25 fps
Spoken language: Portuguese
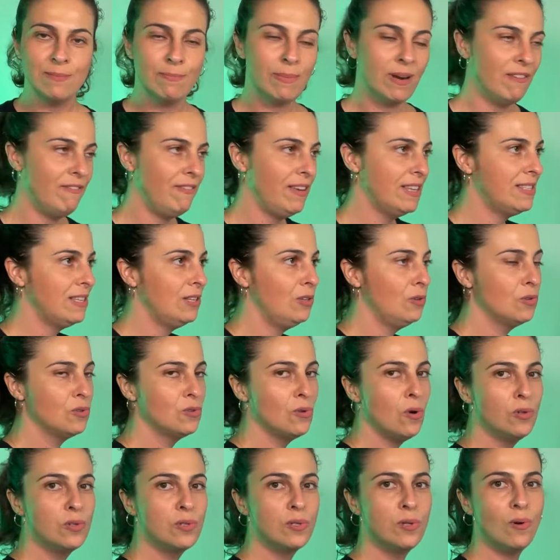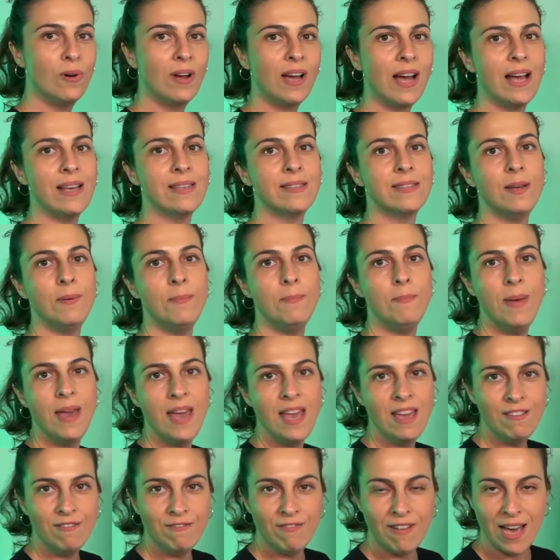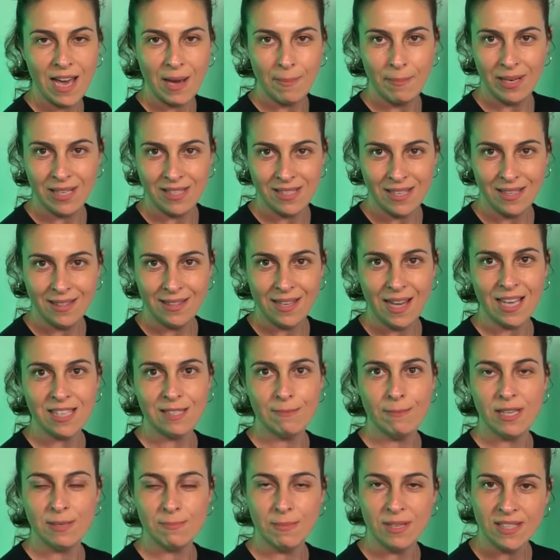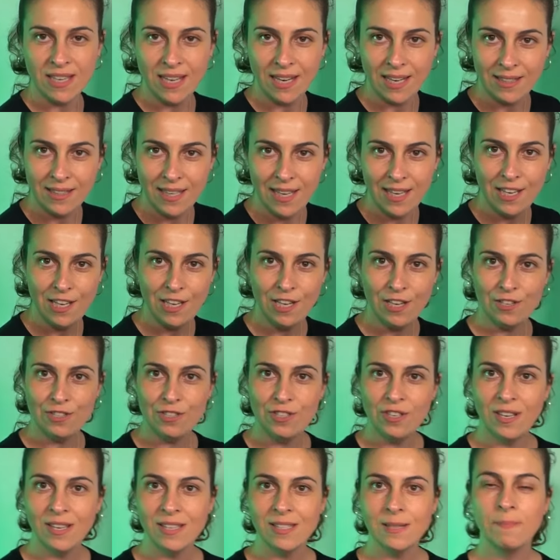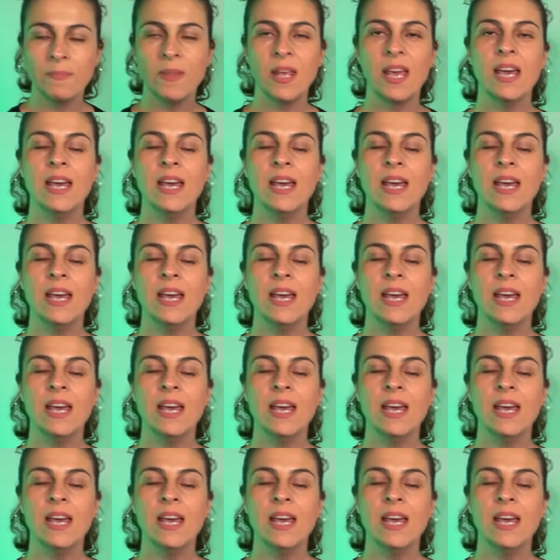para ver se nos outros locais também vai apresentar as mesmas características.